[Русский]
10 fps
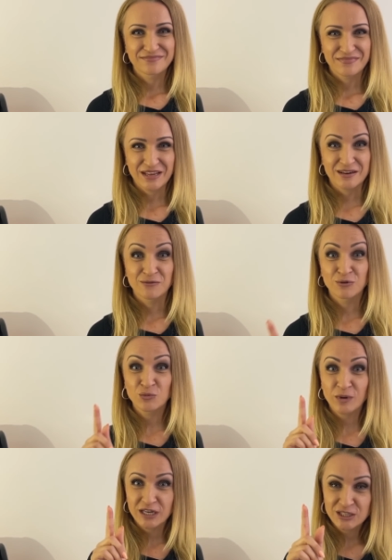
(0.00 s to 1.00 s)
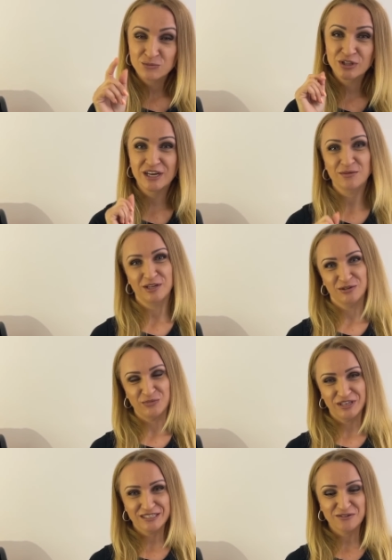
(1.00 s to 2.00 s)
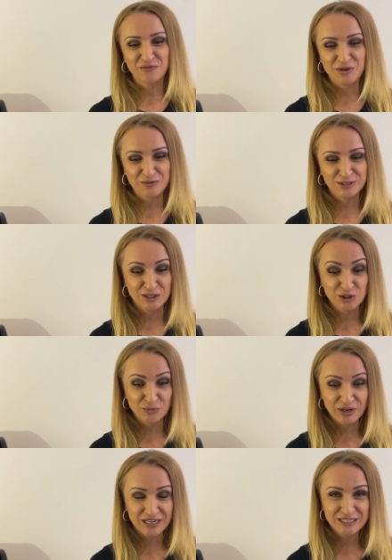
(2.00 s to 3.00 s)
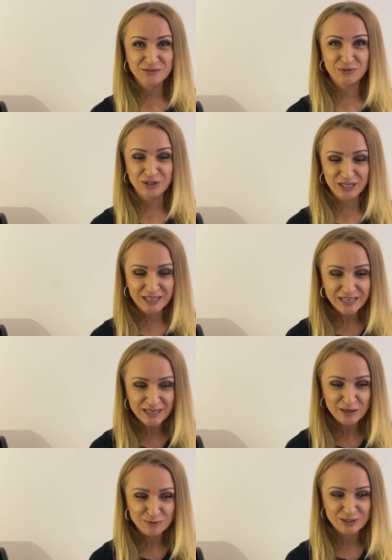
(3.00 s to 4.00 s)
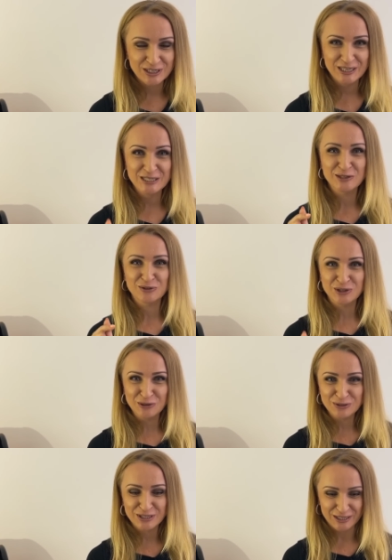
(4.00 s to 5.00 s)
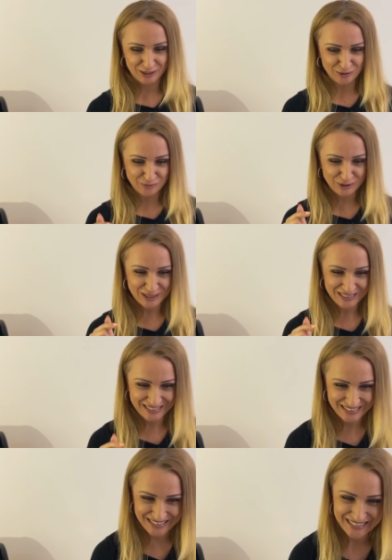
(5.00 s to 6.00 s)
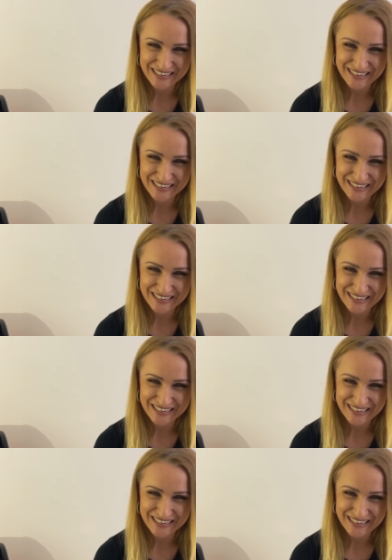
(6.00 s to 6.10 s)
Да, вот поэтому, да, ребята, мы ездим в первый день, чтобы находить вот такие люстры. Если уж люстры, то вот такие